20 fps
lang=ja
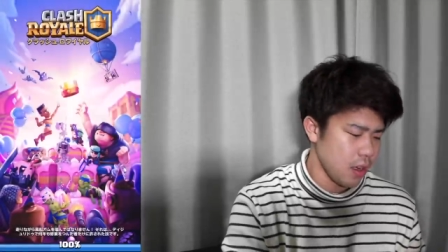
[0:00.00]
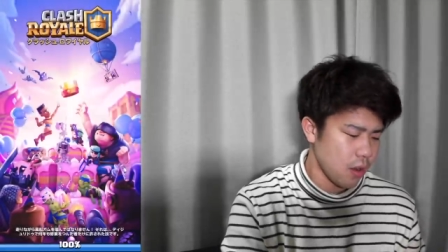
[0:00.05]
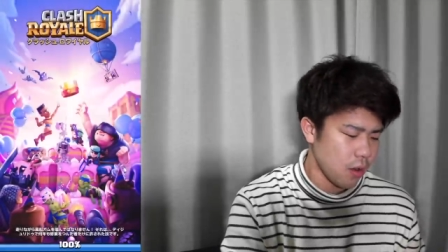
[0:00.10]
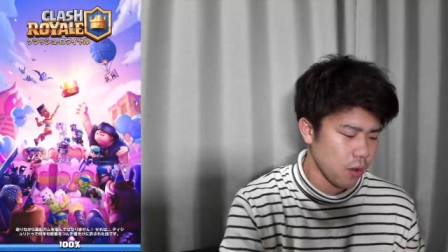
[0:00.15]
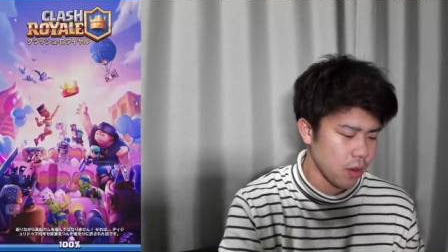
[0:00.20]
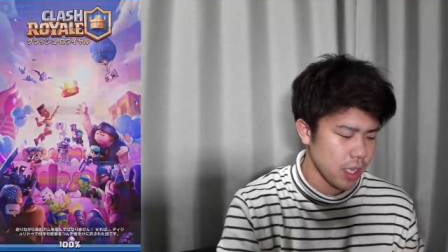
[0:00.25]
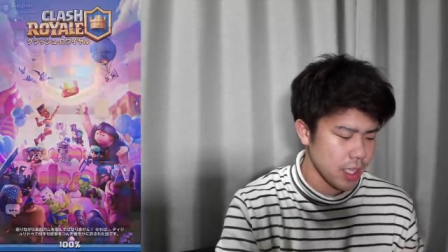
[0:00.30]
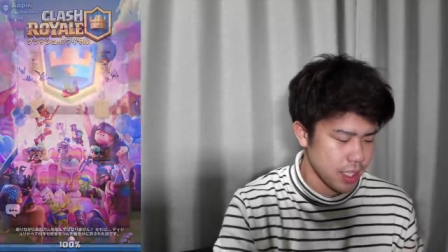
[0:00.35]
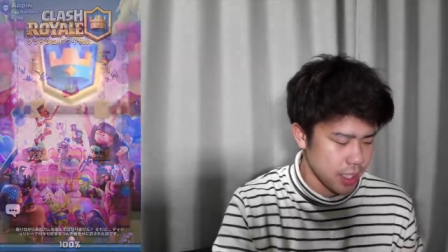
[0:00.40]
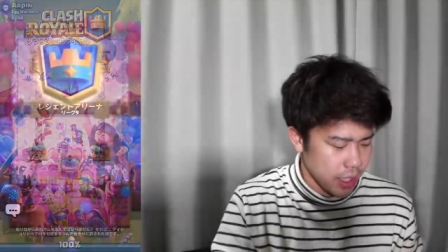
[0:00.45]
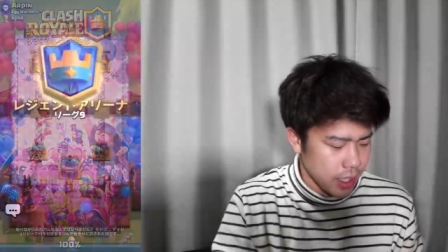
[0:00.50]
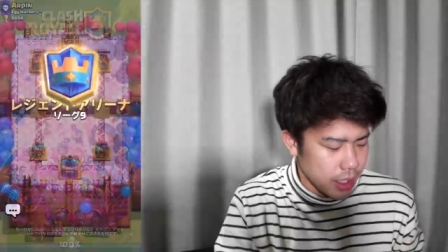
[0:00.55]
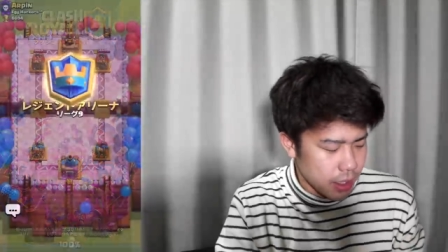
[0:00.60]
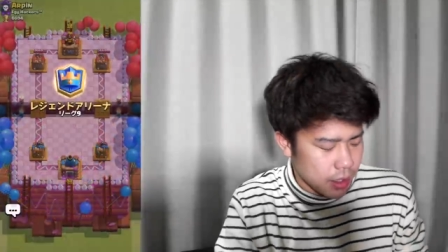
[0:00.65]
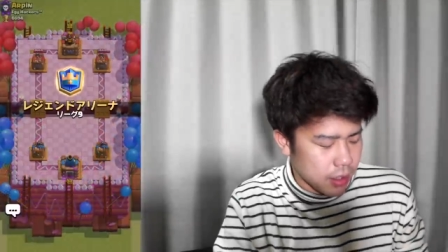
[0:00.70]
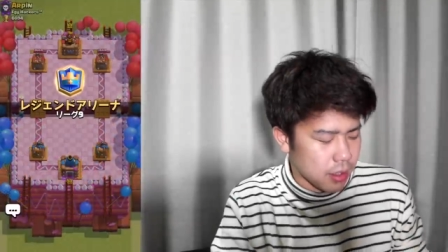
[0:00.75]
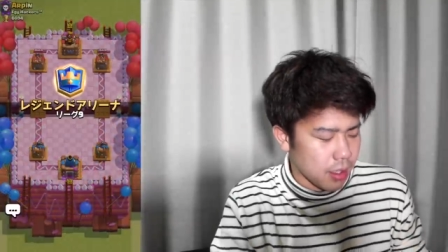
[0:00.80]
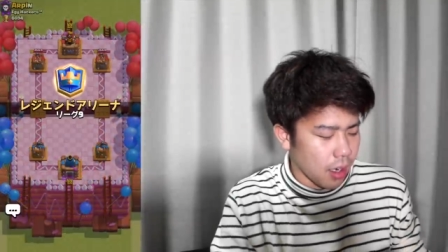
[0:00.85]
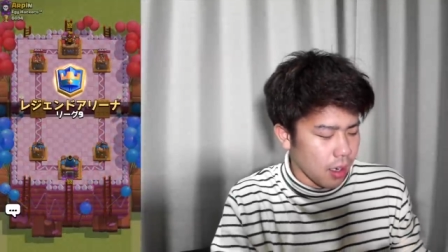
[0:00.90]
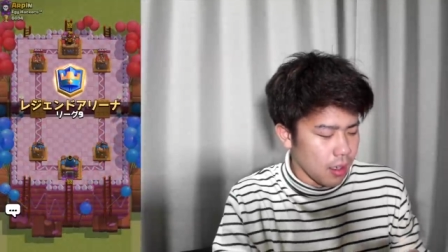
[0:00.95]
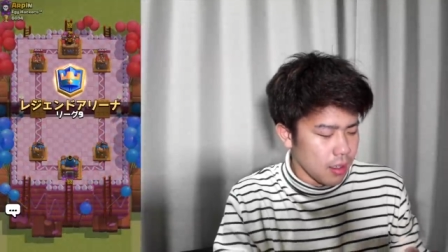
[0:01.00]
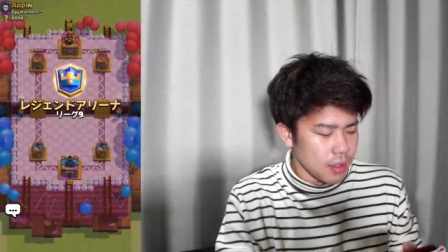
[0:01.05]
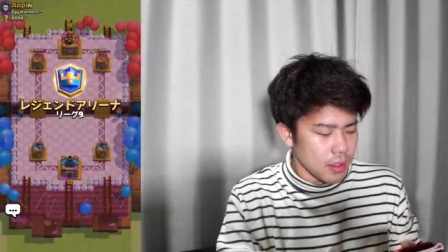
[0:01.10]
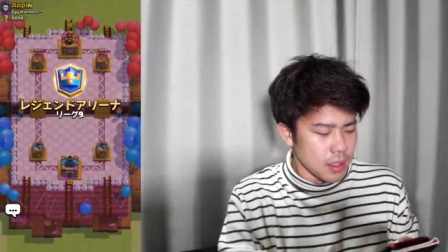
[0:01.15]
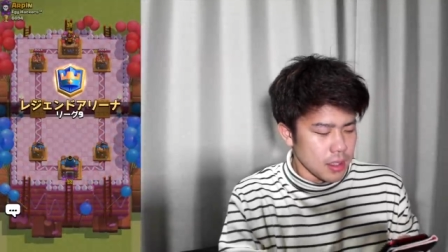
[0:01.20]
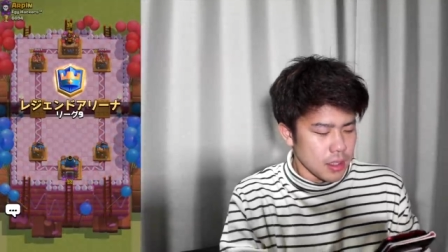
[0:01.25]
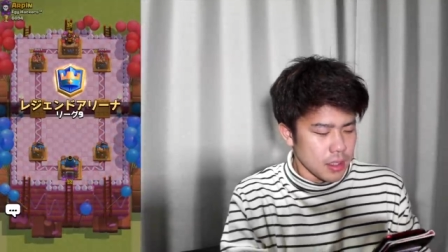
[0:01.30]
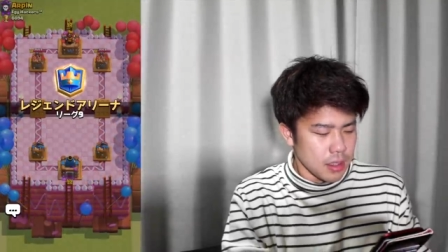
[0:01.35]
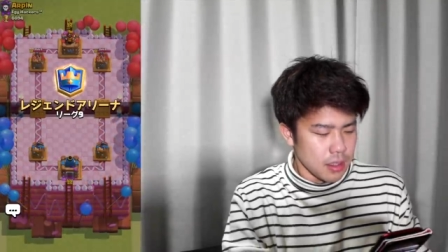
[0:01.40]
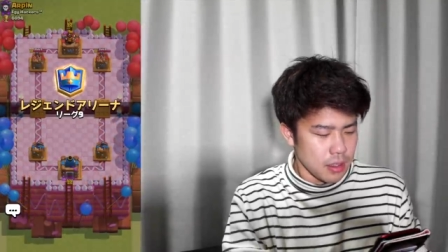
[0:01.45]
俺し、いったいっ
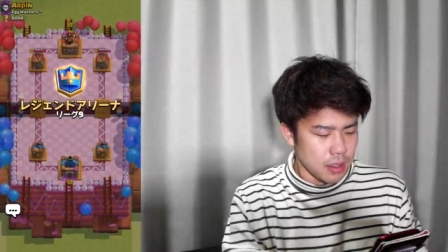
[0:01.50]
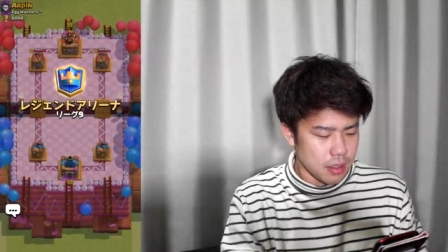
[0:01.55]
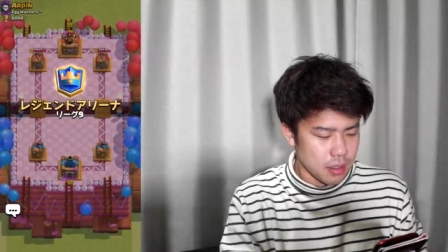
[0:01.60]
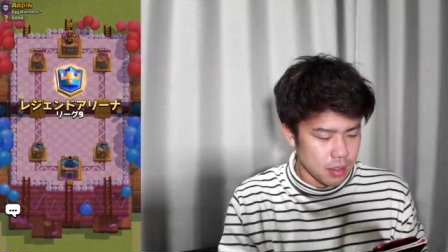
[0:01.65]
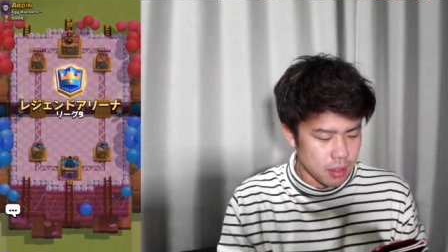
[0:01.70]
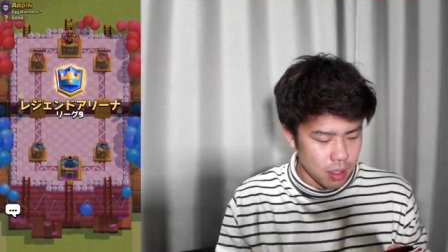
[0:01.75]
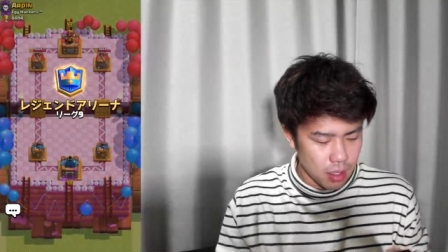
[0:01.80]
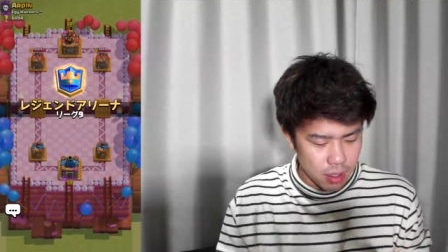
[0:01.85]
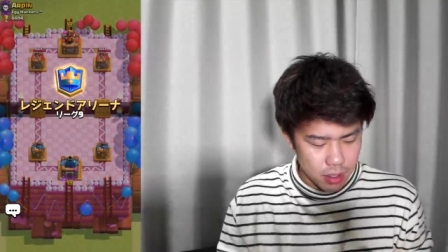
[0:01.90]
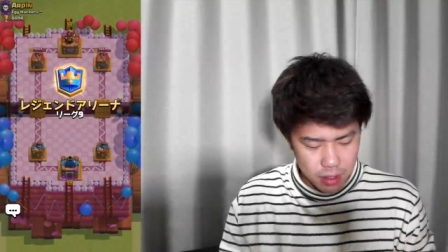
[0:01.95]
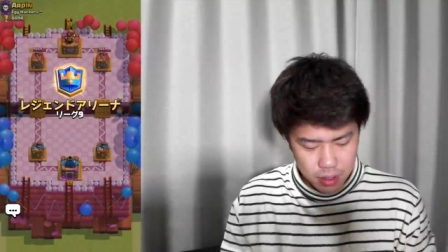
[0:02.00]
た